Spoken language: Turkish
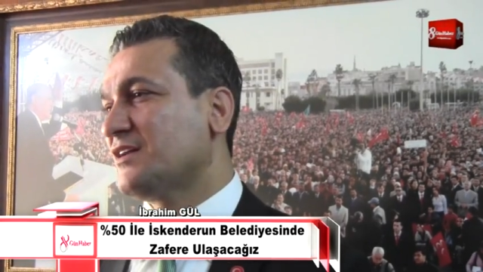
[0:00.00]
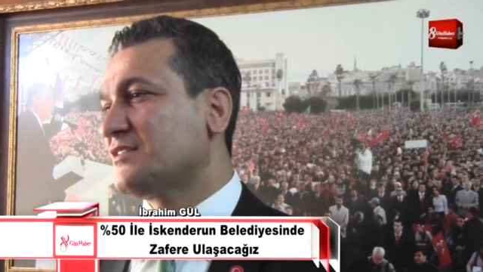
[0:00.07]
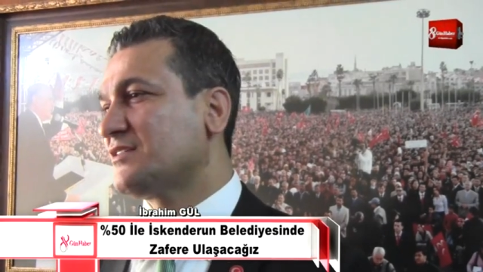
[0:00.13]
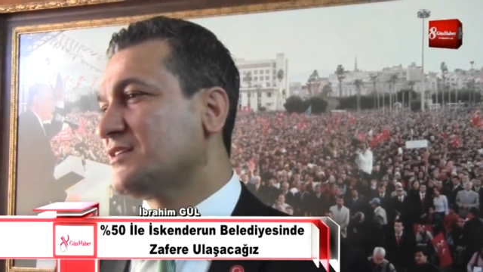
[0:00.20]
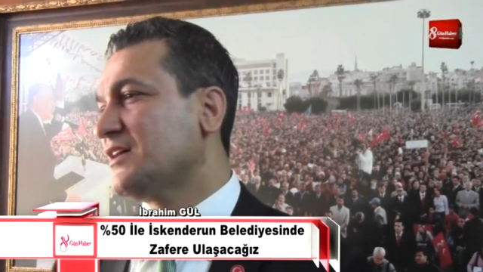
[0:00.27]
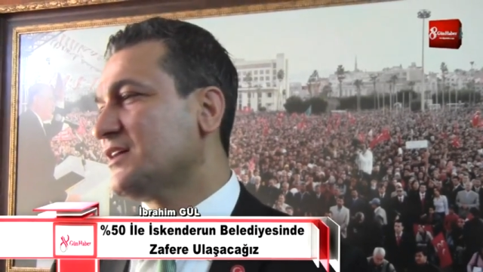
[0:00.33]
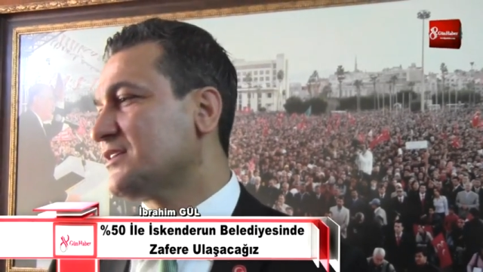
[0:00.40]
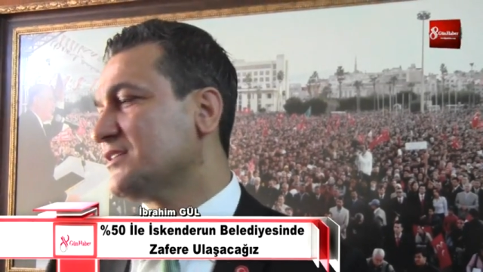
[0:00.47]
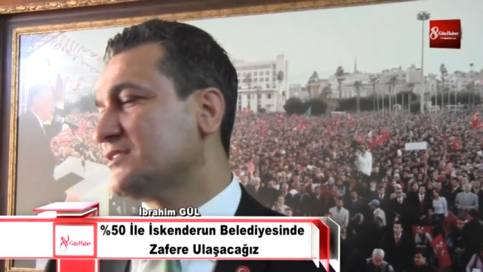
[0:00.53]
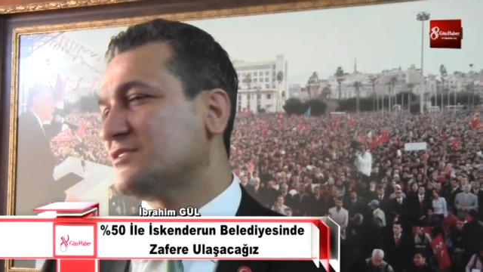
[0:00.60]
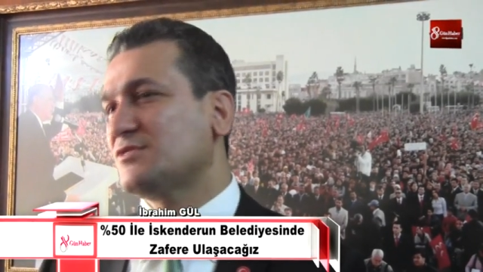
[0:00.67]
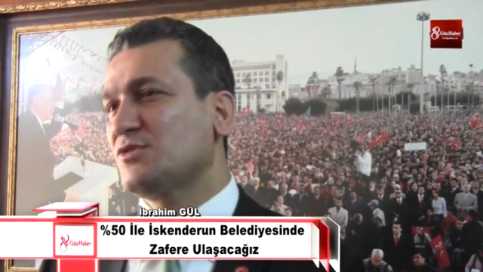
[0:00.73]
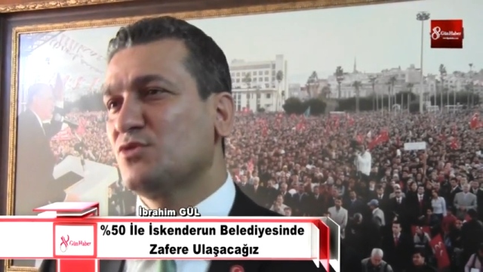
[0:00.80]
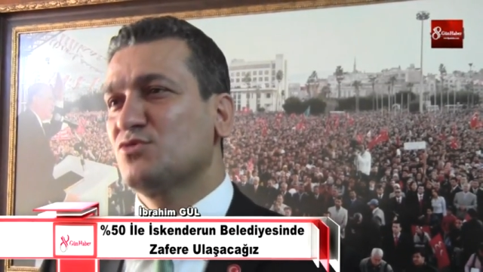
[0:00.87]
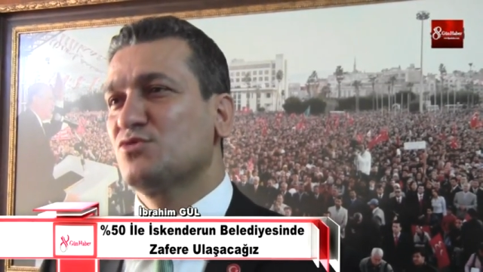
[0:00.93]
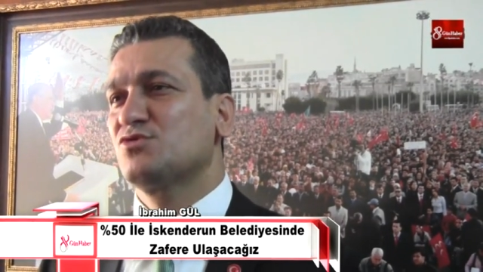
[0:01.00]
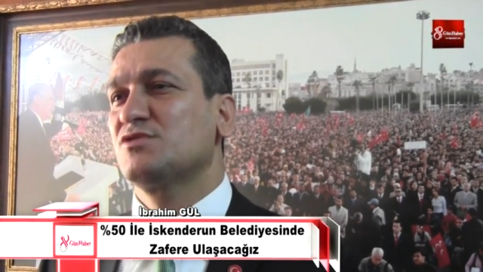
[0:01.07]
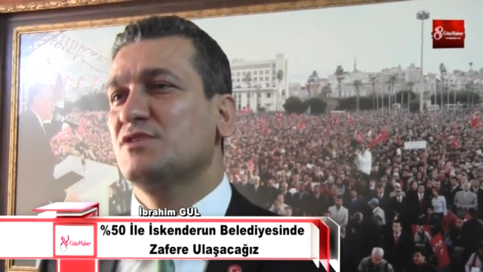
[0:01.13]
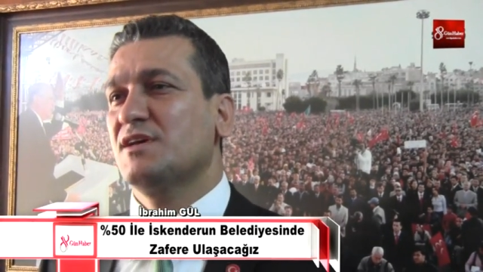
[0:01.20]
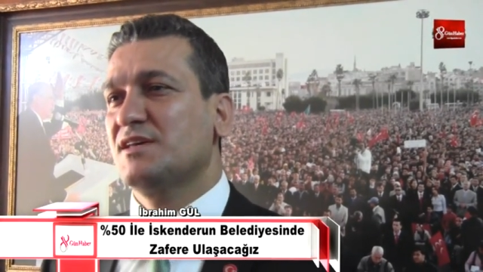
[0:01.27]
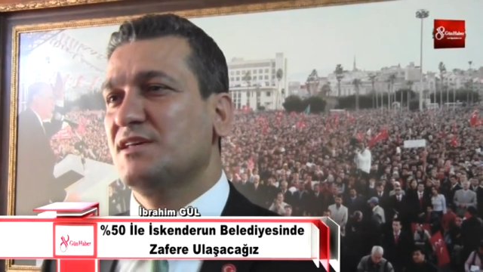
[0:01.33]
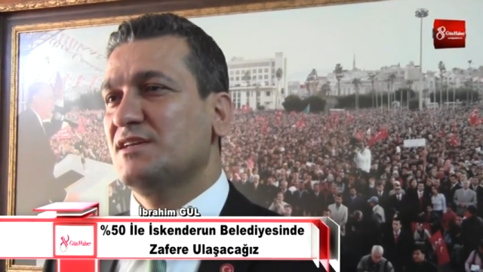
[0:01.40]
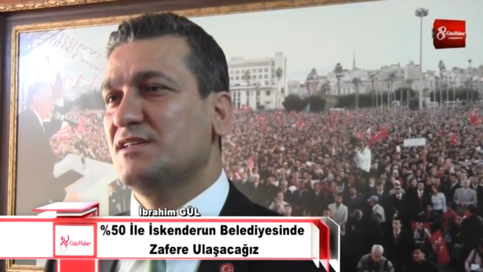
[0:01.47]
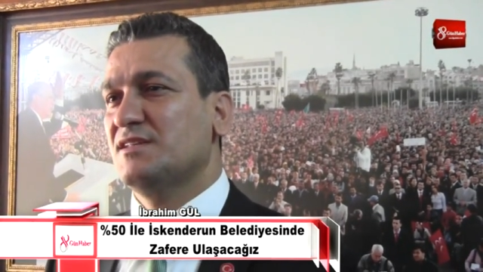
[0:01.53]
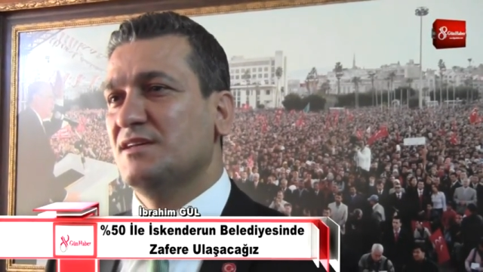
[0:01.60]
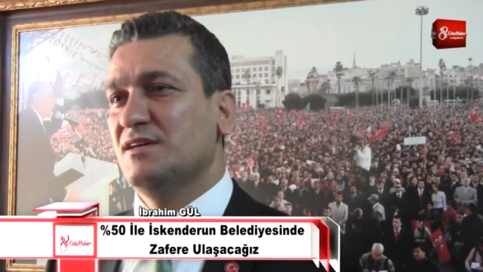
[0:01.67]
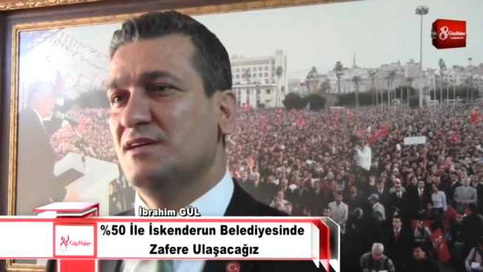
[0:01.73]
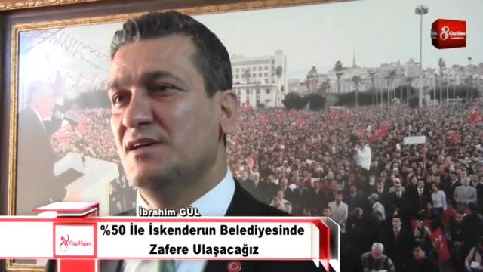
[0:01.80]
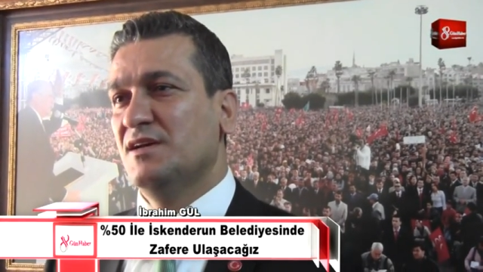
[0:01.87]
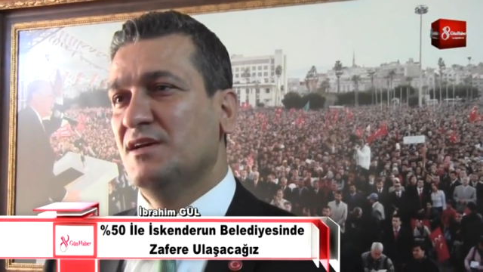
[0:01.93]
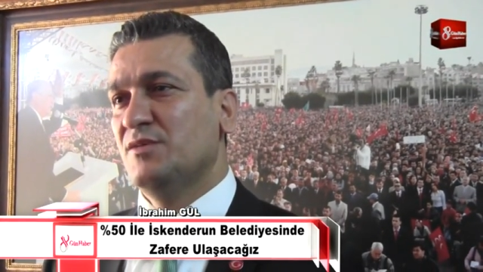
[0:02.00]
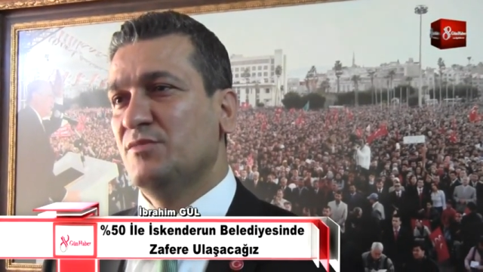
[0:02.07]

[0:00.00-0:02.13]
Artık herkes son düzlüğe girdi.